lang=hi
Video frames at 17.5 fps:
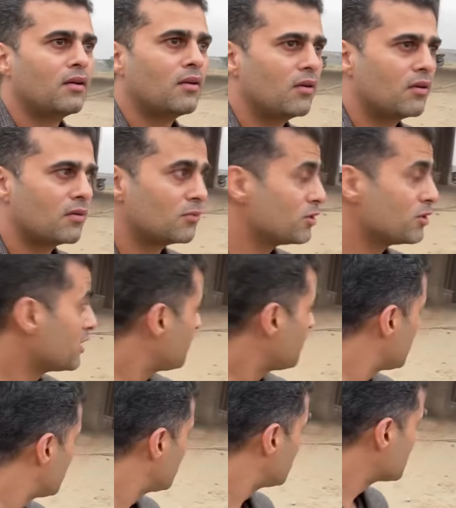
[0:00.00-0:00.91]
और मुझे
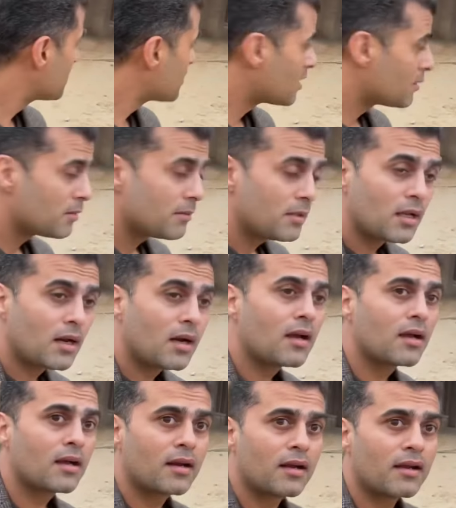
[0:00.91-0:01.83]
अभी अंदर जाने में भी डर
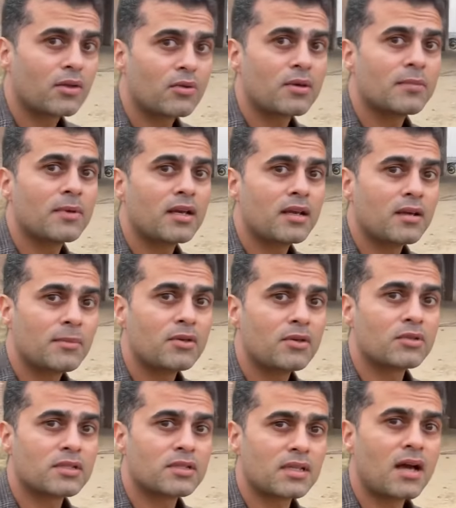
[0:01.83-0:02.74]
लग रहा है क्योंकि मैंने अभी
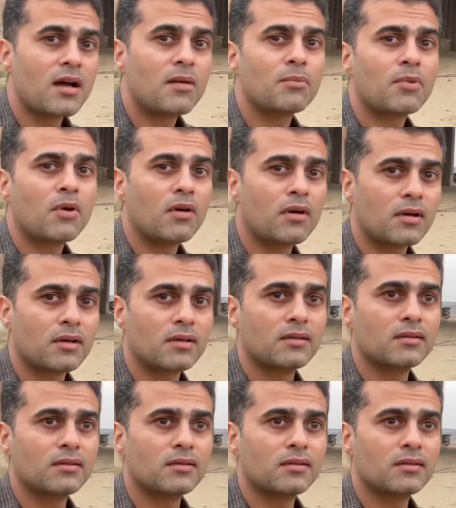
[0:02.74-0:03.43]
कुछ सांप और